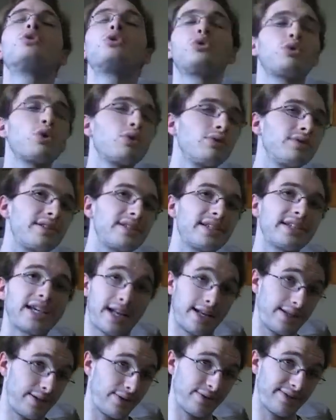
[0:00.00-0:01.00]
tun sie sich
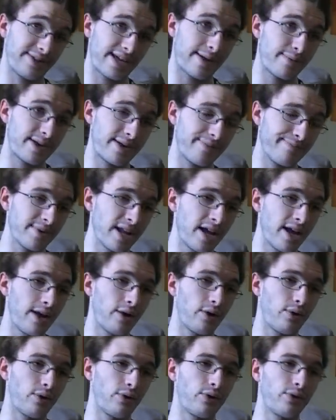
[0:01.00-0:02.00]
halt zusammen
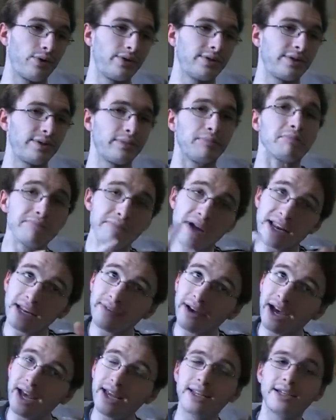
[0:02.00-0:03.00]
und
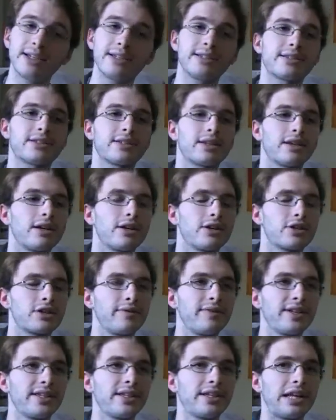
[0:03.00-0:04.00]
mittlerweile ist äh,
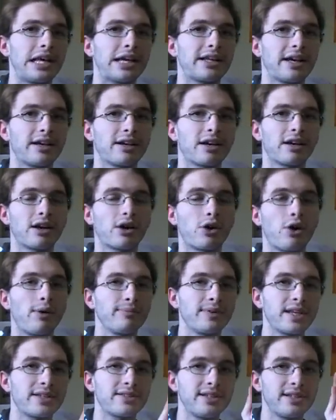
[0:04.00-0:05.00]
Schneewittchen der Gedanke gekommen,
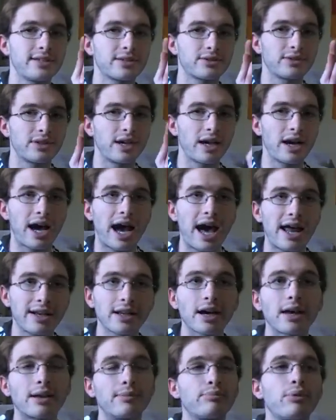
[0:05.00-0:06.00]
dass sie zu der
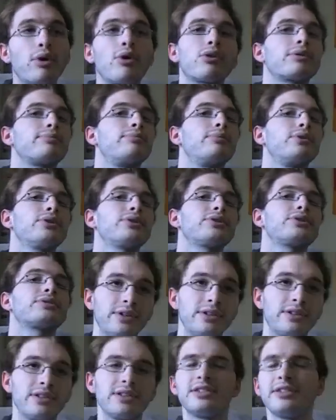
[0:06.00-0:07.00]
anderen Burg muss.
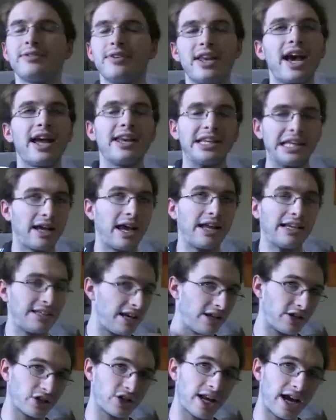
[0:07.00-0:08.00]
Sie will einen, einen
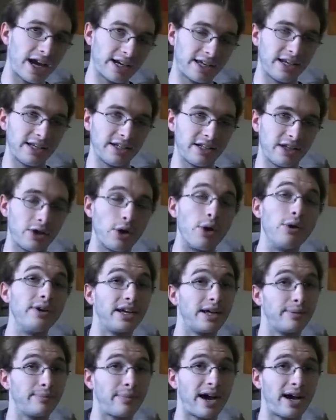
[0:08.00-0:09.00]
Gegenschlag gegen die
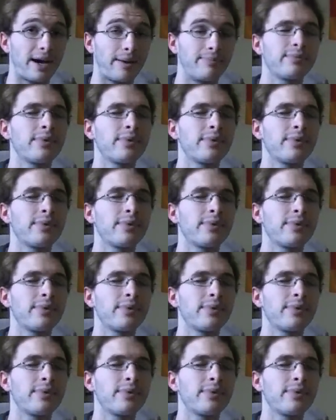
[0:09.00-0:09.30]
Königin machen.